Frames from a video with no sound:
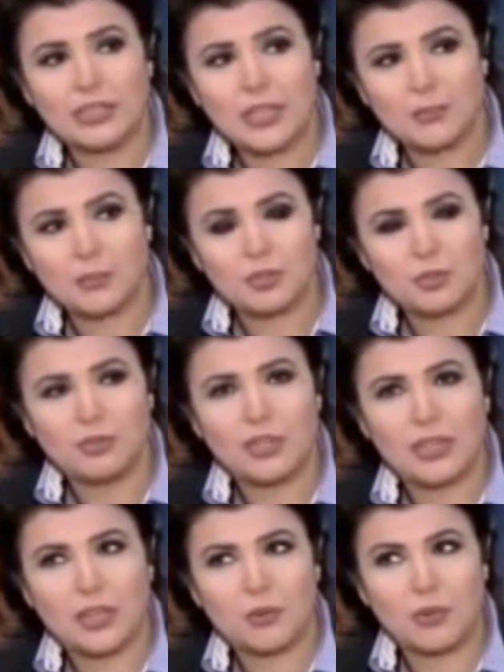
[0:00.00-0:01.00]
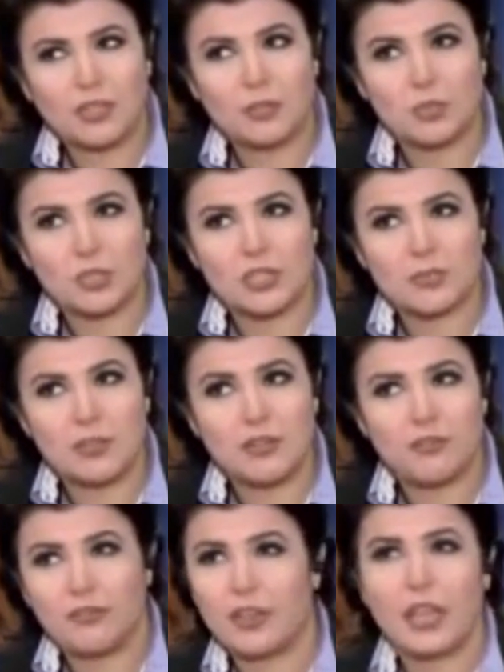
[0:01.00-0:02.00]
وحيد حامد يقول الإخوان
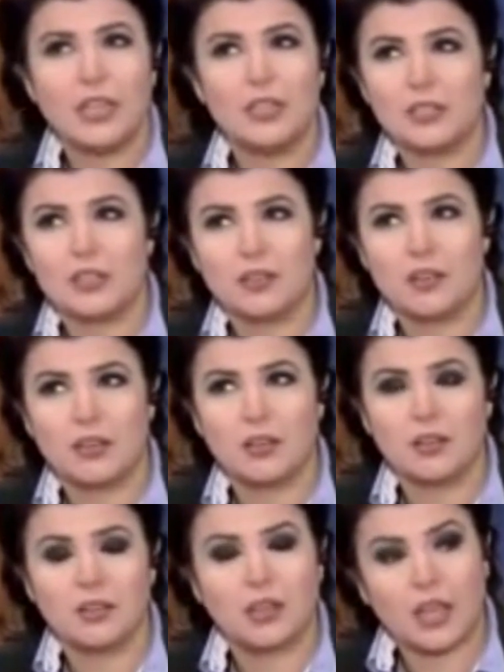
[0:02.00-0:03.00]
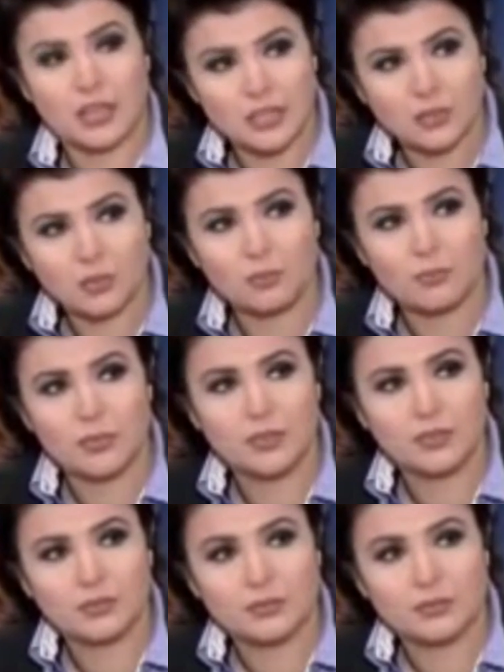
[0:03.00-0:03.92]
المسلمين في أي سياق أحسنتم